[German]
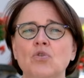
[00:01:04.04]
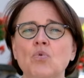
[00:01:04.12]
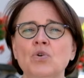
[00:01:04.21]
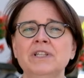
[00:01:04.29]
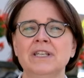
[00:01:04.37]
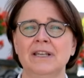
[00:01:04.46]

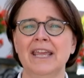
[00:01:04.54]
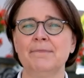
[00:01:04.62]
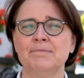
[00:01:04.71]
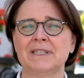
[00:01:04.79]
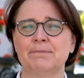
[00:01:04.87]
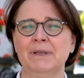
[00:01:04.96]
gute
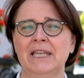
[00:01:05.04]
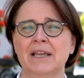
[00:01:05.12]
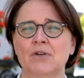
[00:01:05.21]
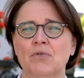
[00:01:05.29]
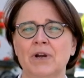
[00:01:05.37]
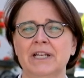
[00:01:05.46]

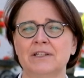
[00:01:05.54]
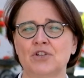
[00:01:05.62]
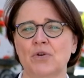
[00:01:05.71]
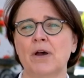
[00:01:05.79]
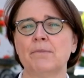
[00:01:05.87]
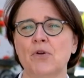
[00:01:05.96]
Lebensbedingungen
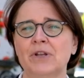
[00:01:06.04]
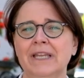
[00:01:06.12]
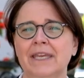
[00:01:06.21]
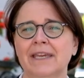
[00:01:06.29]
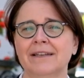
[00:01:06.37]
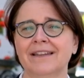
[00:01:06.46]
zu
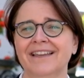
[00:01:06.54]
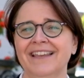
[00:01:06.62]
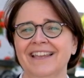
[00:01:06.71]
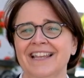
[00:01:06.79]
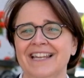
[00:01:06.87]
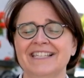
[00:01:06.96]
ermöglichen.
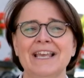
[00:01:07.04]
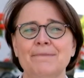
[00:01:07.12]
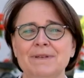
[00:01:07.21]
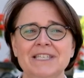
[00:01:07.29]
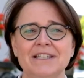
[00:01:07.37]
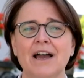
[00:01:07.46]
Deshalb
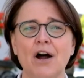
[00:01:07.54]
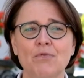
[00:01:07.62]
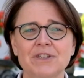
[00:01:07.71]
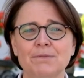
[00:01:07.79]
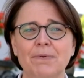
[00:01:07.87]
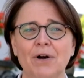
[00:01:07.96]
ist der
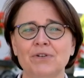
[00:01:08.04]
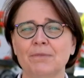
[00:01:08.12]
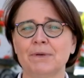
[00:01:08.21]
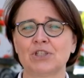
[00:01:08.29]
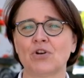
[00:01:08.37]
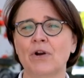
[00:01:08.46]
Ausbau der
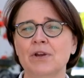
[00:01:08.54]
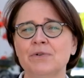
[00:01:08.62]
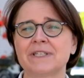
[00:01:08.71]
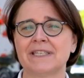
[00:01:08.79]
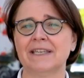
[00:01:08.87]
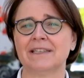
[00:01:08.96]

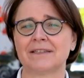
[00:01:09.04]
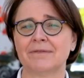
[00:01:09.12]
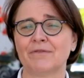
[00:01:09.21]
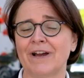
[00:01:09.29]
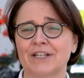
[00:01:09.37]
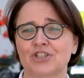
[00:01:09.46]

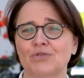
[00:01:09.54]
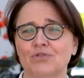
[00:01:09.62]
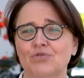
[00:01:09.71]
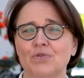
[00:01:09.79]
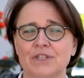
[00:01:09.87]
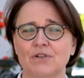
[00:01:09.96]

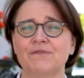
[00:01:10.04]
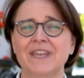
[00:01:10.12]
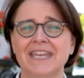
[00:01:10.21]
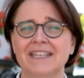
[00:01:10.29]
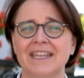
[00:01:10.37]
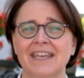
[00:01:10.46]
Betreuungsinfrastruktur so
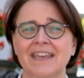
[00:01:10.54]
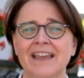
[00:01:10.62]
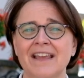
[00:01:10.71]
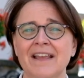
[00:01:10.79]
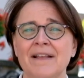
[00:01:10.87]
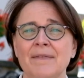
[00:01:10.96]
wichtig.
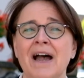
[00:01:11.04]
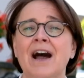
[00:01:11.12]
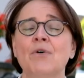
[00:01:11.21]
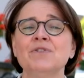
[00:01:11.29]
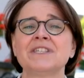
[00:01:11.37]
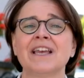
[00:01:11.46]

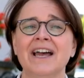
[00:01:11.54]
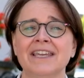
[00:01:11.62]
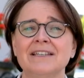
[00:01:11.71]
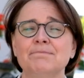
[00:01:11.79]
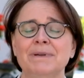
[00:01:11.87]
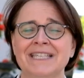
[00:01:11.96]

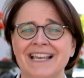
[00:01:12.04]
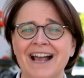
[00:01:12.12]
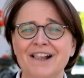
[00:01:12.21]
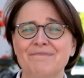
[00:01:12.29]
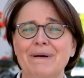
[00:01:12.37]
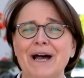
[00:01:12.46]
Ausreichend
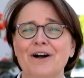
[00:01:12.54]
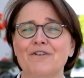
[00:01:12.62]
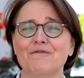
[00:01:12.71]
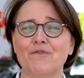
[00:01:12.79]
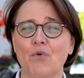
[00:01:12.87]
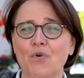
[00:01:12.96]

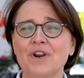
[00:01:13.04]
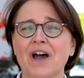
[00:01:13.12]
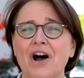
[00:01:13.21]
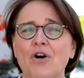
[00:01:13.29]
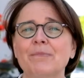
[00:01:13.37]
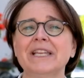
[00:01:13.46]
bezahlbarer
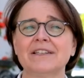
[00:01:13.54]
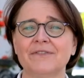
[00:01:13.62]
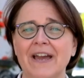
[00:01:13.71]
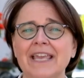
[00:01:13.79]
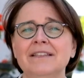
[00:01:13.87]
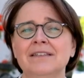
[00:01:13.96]
Wohnraum in der
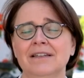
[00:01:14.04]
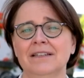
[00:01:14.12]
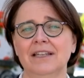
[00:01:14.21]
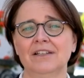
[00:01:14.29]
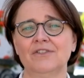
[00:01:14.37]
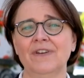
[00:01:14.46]

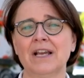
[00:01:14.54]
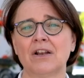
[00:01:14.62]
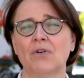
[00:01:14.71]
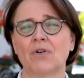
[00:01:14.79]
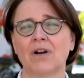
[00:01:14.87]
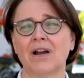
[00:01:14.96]
weiteren
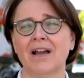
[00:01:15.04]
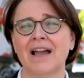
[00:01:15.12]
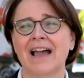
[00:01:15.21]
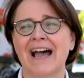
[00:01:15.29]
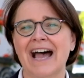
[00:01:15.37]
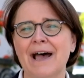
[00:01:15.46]
Entwicklung.
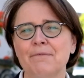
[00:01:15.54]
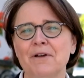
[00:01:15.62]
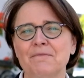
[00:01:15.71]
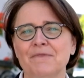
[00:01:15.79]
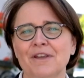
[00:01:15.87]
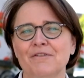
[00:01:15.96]

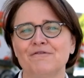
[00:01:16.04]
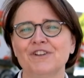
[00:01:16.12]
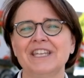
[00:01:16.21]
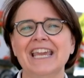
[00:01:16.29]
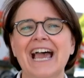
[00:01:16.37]
Aber für die